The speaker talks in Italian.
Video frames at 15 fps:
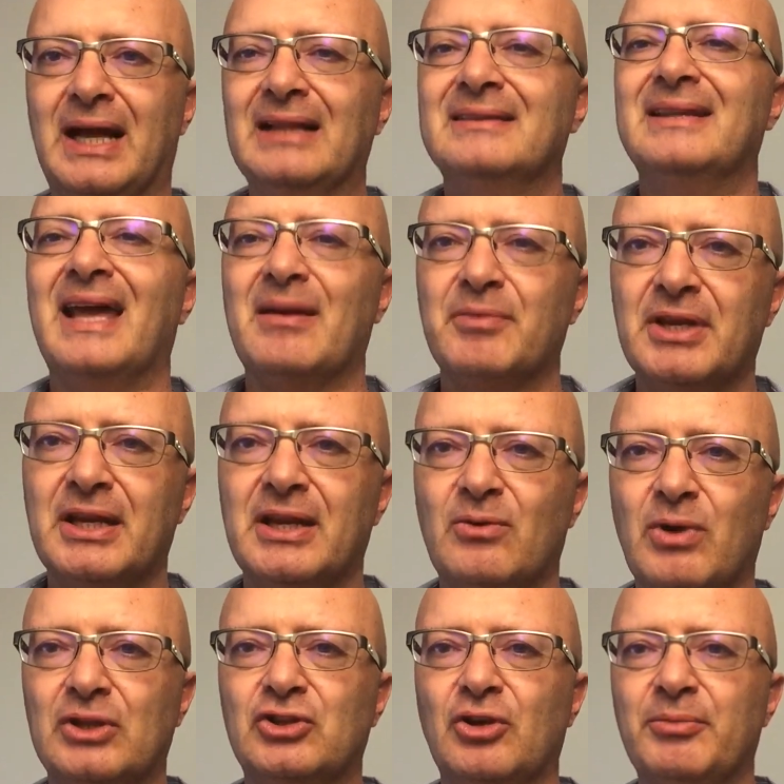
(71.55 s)
Al termine dei
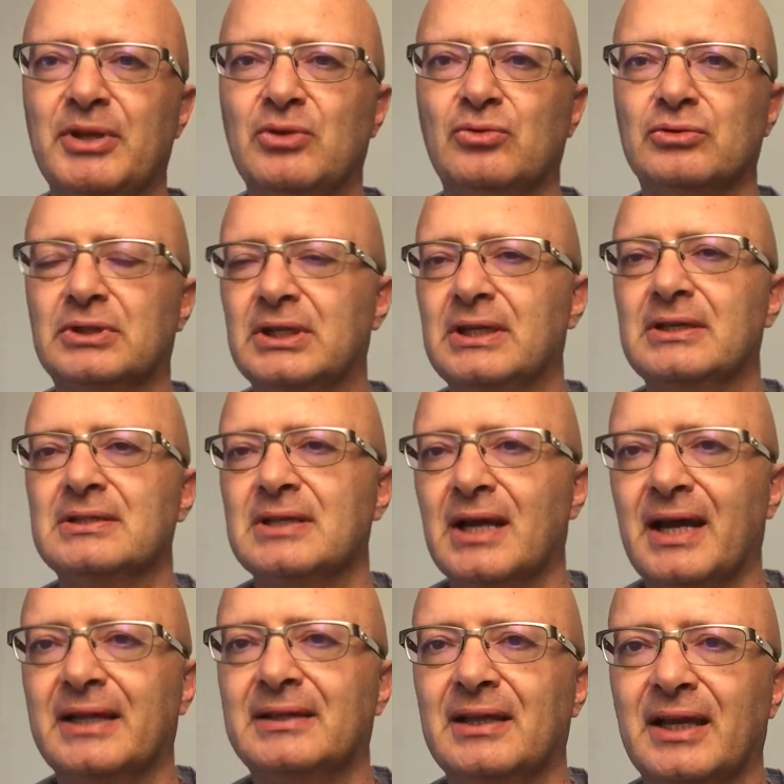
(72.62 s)
4 minuti
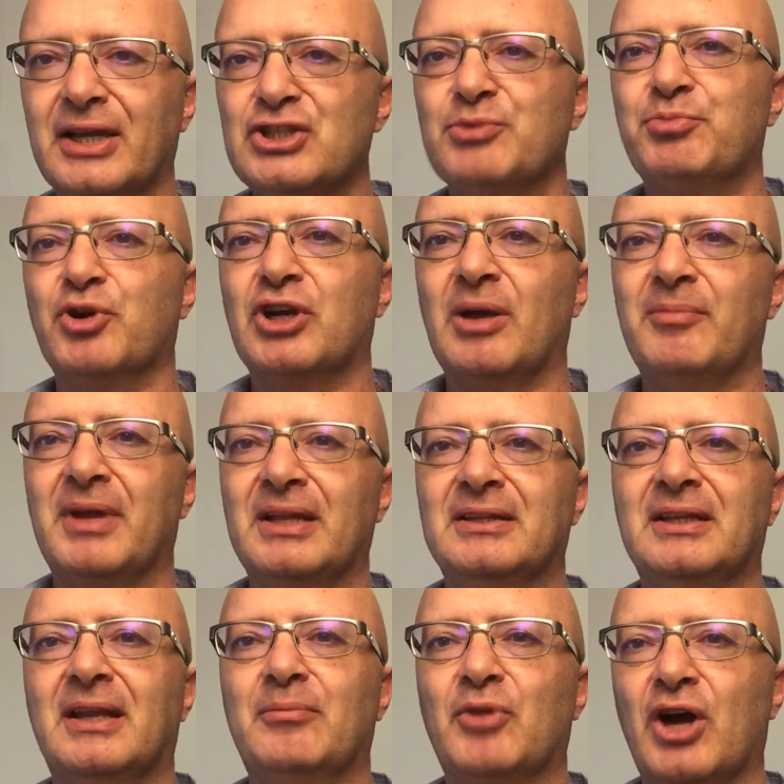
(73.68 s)
sarete
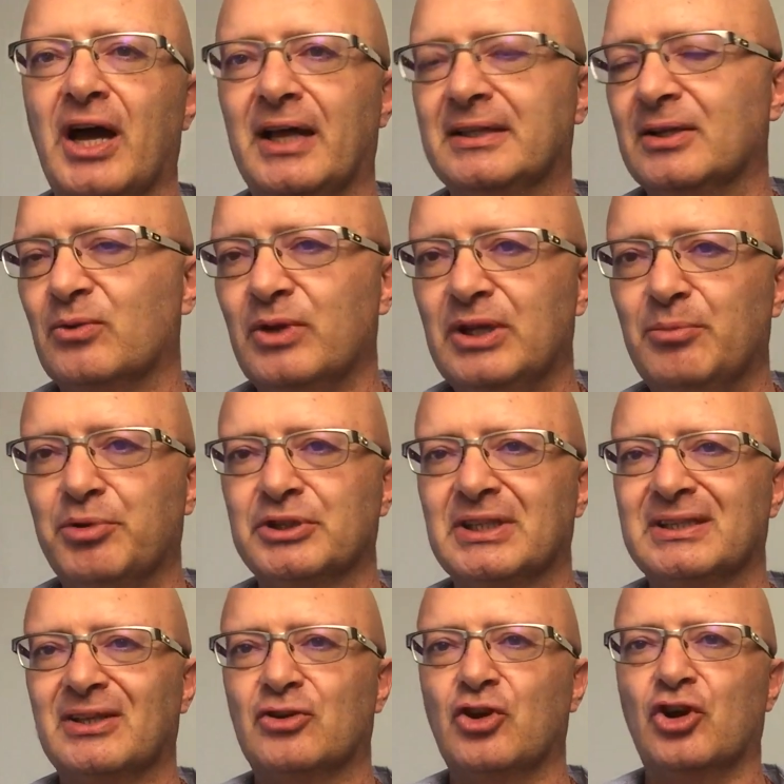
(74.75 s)
reciprocamente innamorati, quindi
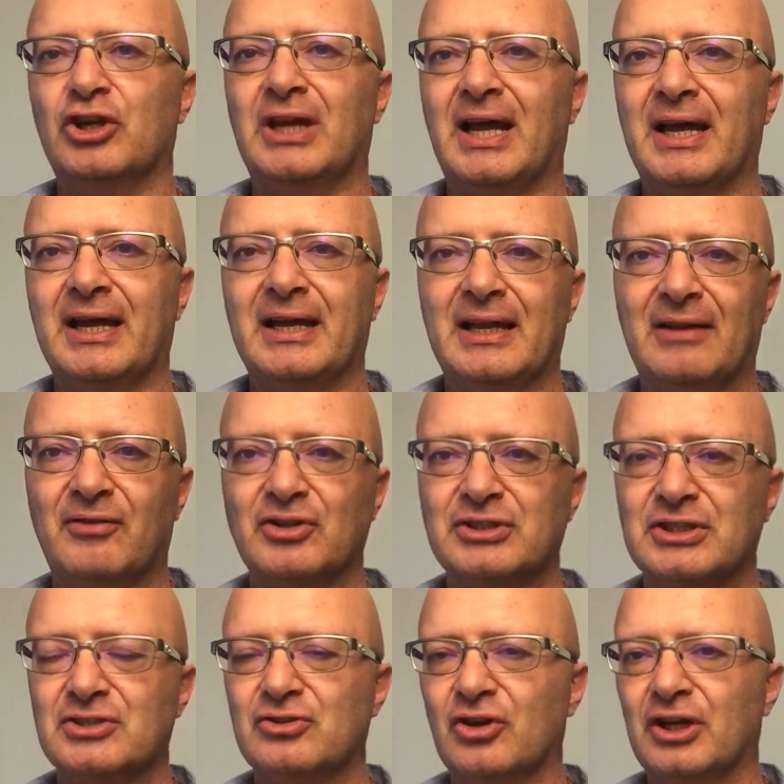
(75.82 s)
potrete coronare la
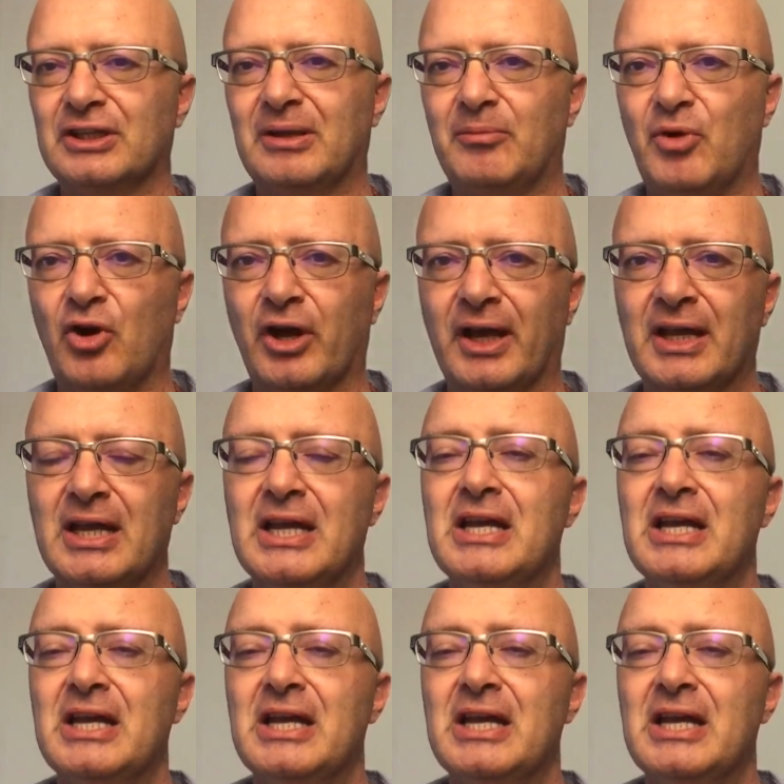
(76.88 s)
vostra storia d'amore.